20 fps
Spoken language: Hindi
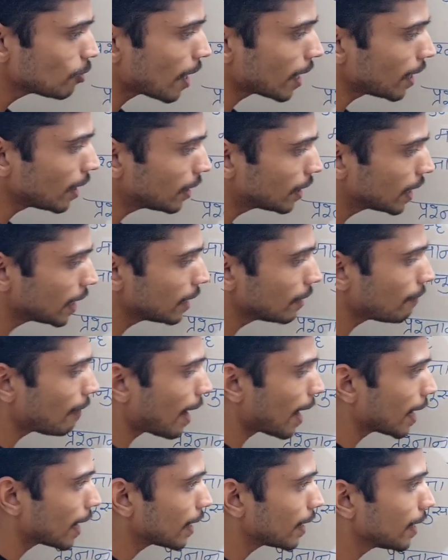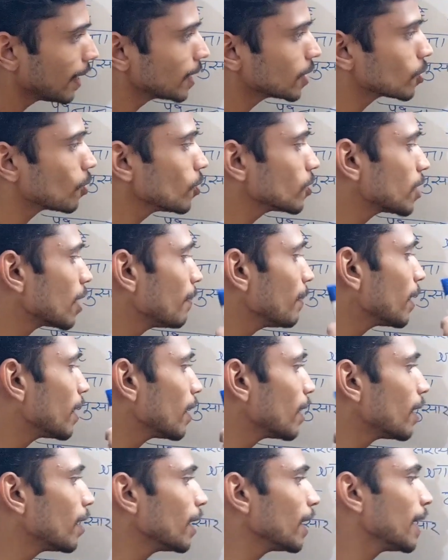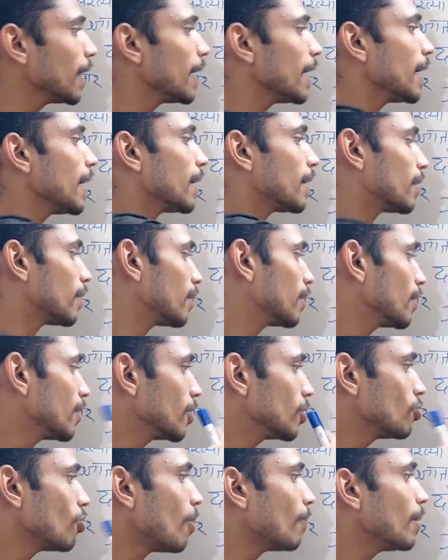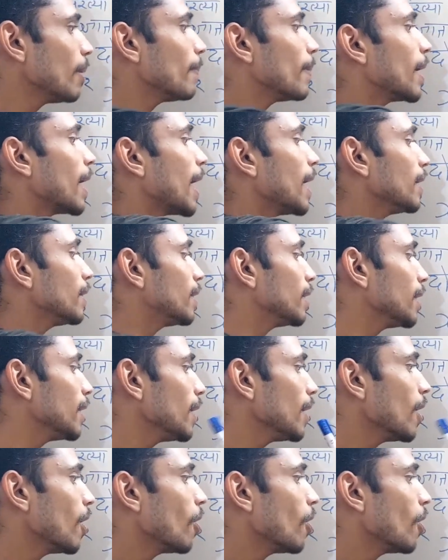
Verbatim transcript: जो है ना तीन वाई इसको समीकरण एक जो हमने बनाई थी